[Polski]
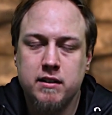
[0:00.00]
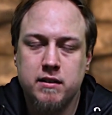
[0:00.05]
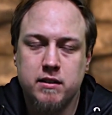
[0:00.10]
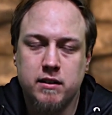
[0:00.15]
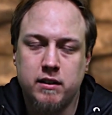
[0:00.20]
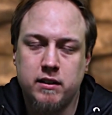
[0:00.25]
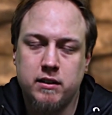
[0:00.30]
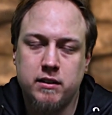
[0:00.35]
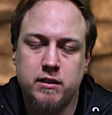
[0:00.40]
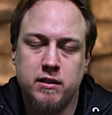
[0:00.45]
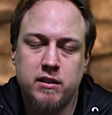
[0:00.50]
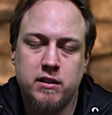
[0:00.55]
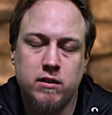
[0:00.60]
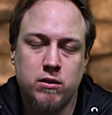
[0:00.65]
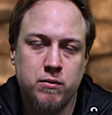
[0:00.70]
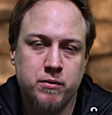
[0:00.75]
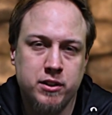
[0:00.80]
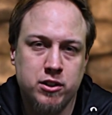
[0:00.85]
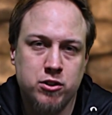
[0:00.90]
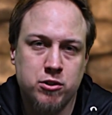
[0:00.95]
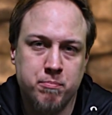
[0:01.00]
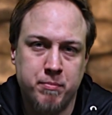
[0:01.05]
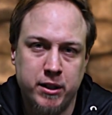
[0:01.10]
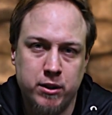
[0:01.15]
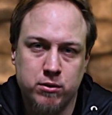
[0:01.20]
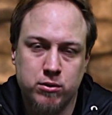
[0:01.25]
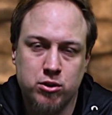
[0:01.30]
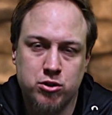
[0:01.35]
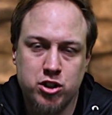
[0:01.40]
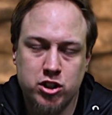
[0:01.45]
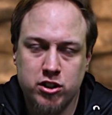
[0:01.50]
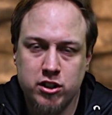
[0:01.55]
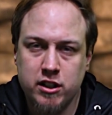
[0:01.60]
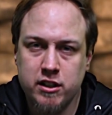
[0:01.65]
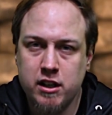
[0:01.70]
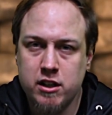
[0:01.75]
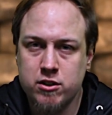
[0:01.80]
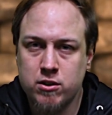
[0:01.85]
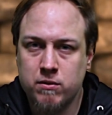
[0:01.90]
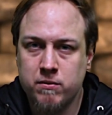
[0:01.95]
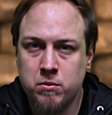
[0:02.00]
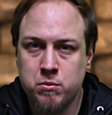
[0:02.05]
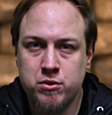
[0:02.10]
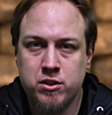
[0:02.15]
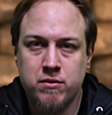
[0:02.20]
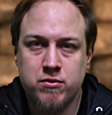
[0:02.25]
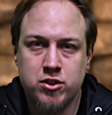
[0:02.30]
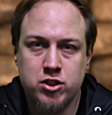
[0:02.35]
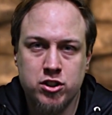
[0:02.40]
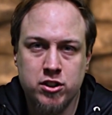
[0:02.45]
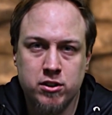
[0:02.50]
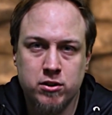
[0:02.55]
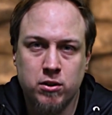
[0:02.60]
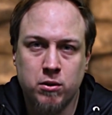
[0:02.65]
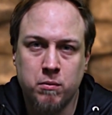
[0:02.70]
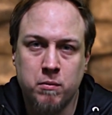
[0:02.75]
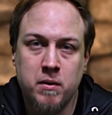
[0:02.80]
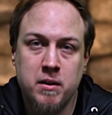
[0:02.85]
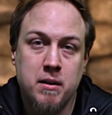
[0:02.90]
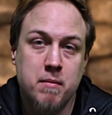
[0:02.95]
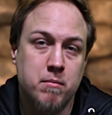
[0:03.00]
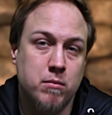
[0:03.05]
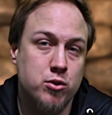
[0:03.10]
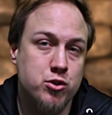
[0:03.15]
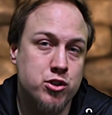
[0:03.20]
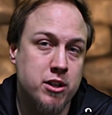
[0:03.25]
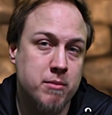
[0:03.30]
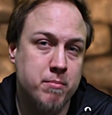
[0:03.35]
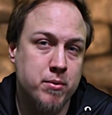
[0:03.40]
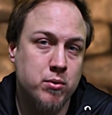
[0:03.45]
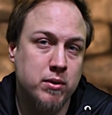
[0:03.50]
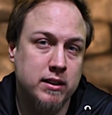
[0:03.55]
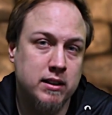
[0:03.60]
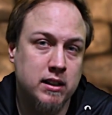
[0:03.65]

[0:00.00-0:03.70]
E, również mają do czynienia z ową dziewczyną. Może była